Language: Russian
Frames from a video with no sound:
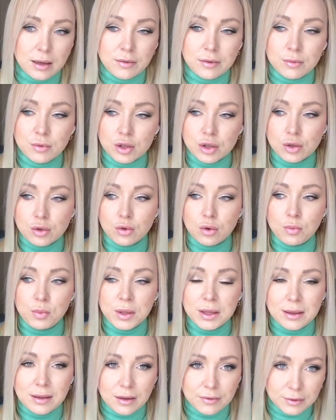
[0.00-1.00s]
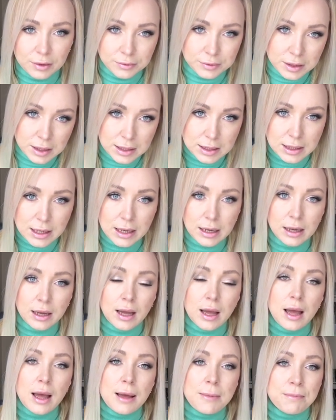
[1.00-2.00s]
Вы можете купить на автовокзале
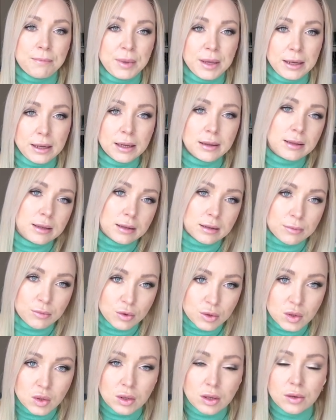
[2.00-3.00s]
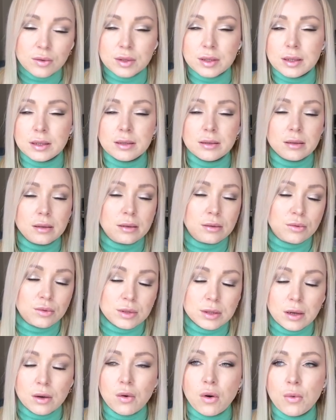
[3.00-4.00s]
билет или там родственники у вас, если кто
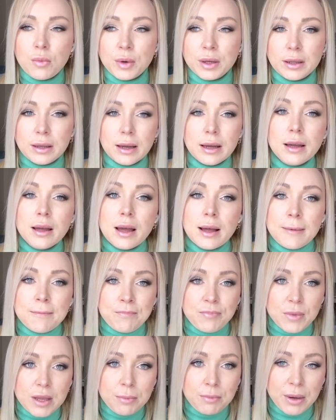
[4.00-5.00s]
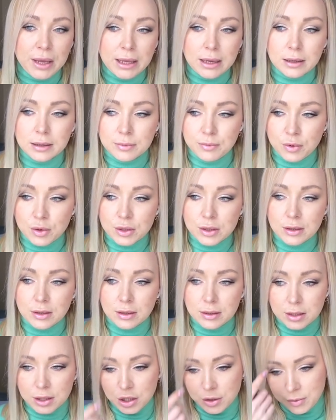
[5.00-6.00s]
знакомый, да, и поехать
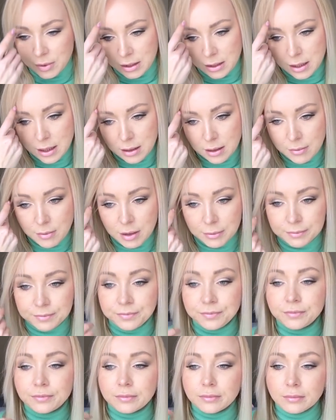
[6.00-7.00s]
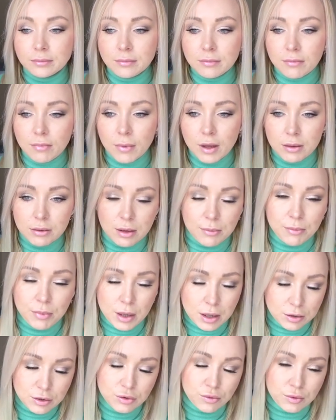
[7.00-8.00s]
просто с чемоданами ну, там
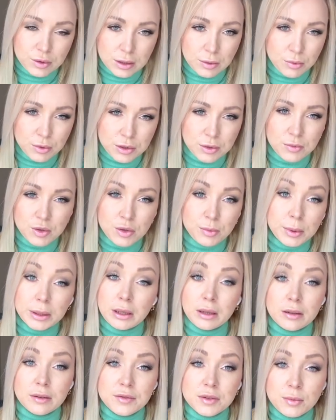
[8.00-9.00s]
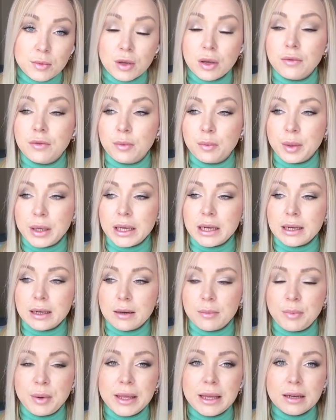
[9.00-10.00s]
парочку, допустим, чемодану с семьей вы
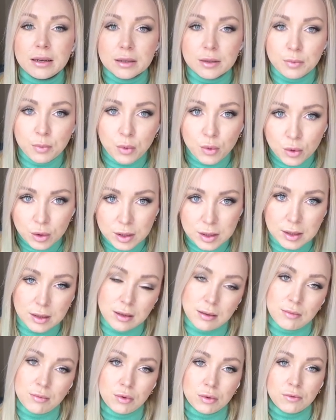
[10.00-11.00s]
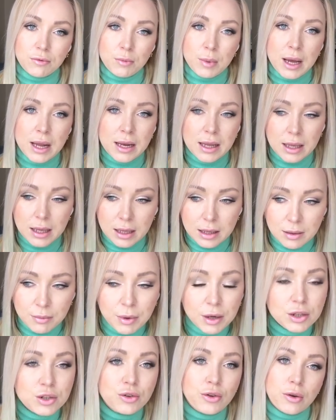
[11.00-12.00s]
приехали, поехать под Стамбул в маленький
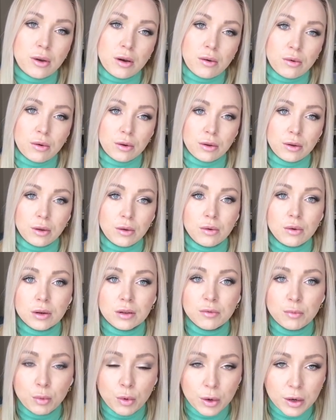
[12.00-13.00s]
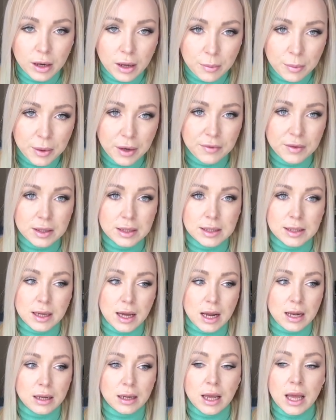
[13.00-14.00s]
небольшой какой-то город, более
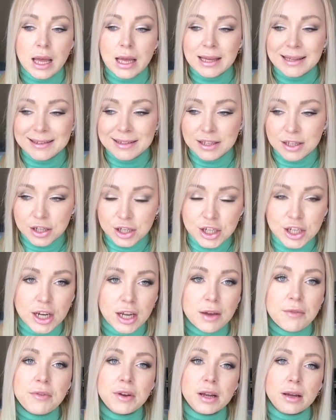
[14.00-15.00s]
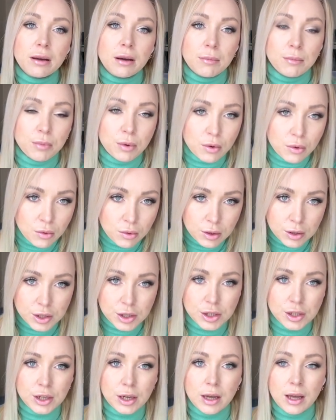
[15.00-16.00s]
провинциальный, дешевле,
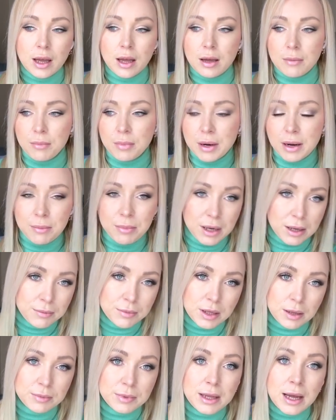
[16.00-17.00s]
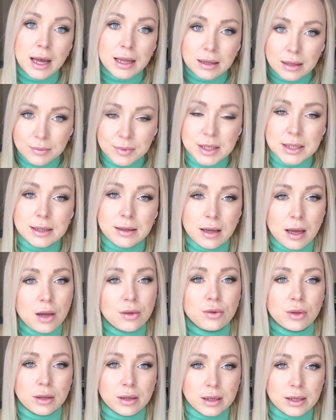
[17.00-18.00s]
проще, проблем там, да, там не
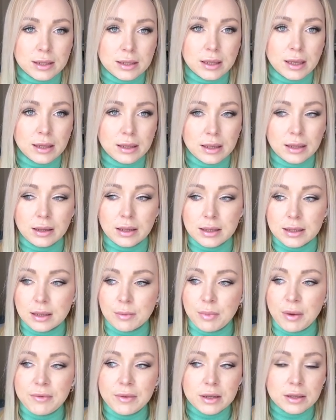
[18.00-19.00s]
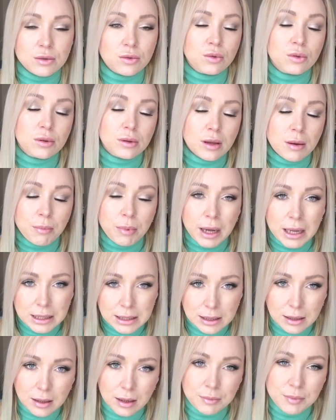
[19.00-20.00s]
знают английский где-то язык, поверьте, тут на
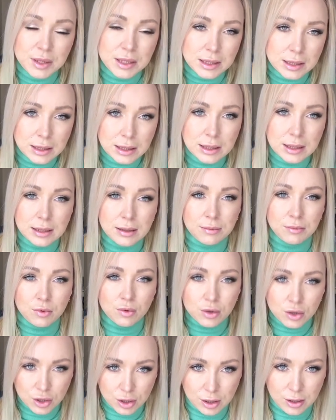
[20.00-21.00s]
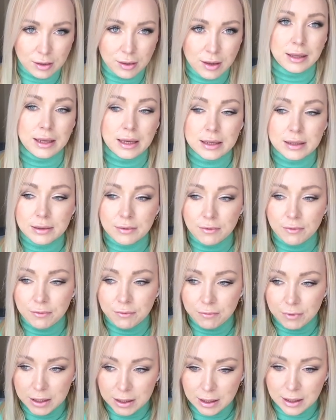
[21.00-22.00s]
пальцах объясниться можно. Я
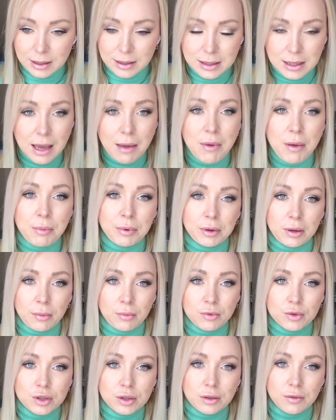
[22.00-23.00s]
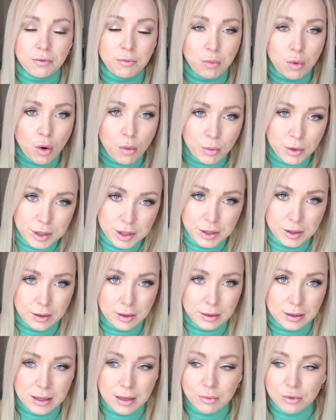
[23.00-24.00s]
в этой теме, потому что в помощи
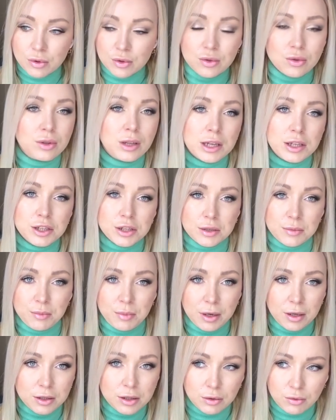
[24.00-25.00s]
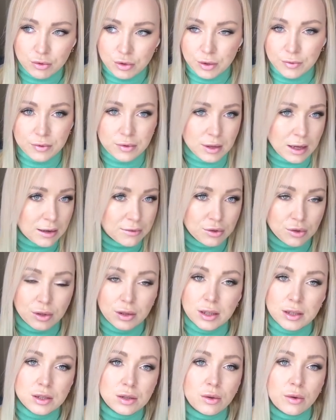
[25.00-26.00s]
к тем, кто сюда сейчас переезжает, уже как все
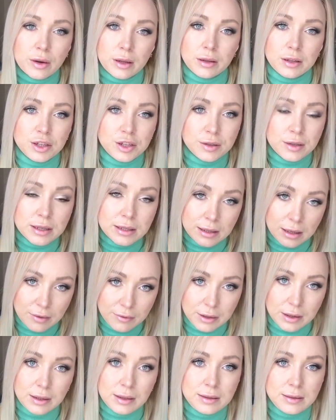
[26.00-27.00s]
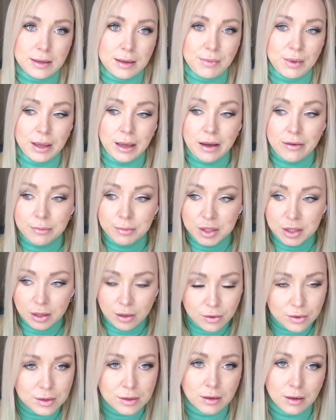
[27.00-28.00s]
эта история началась, я в этой теме, я вам
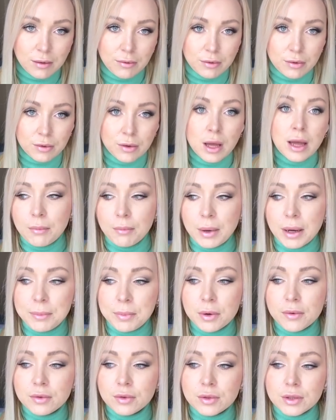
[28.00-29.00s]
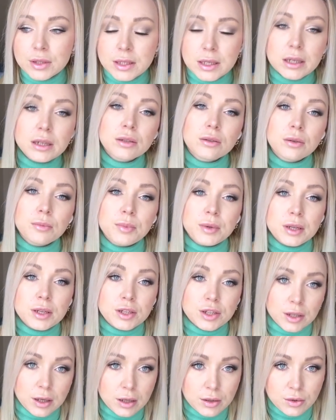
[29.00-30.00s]
серьезно говорю. По поводу тех, кто
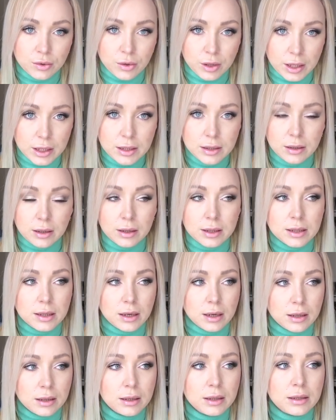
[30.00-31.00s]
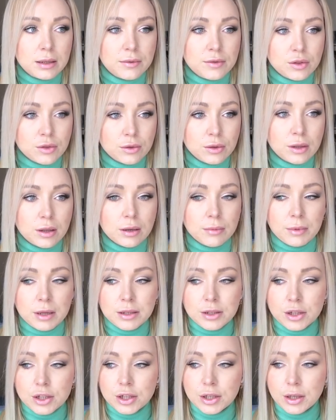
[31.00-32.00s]
переезжает с украинской стороны, девчонки,
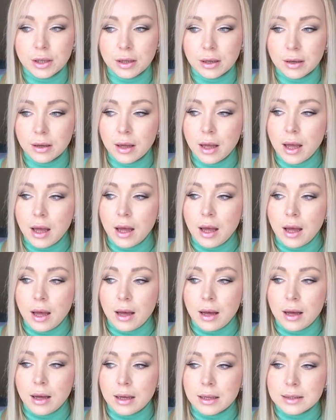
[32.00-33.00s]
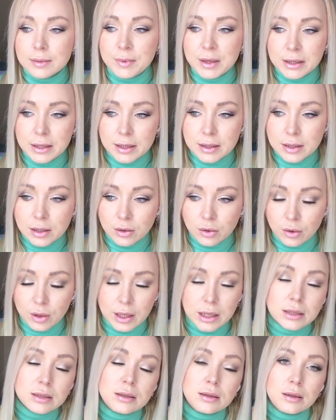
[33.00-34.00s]
мальчишки, а, смотрите, кто
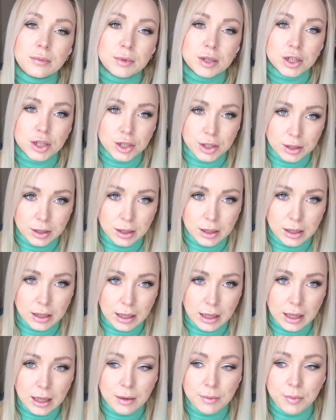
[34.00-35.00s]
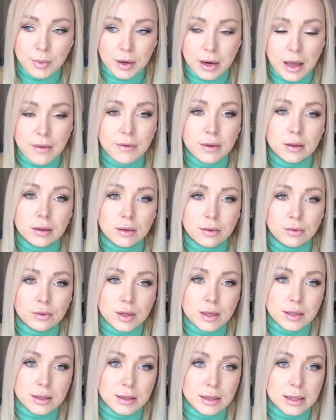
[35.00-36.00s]
едет на машинах, какие правила у
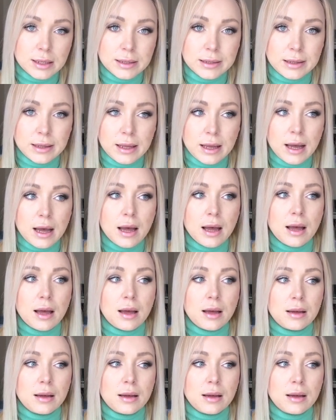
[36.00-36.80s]
нас здесь для...